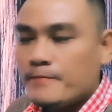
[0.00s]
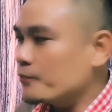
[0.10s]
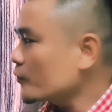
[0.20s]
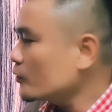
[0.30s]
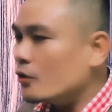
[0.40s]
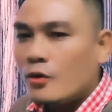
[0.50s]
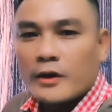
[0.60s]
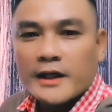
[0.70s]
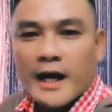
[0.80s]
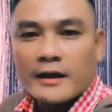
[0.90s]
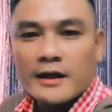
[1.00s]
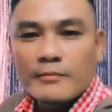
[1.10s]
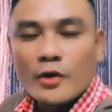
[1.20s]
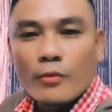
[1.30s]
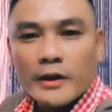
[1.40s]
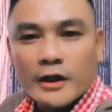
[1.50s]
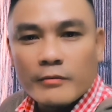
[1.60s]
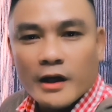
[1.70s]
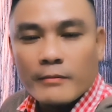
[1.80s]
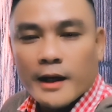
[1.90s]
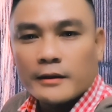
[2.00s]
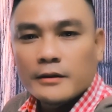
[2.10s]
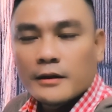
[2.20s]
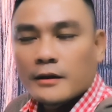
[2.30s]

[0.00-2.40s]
Ừ, nó có cái đặc điểm ngôn ngữ mà các bạn.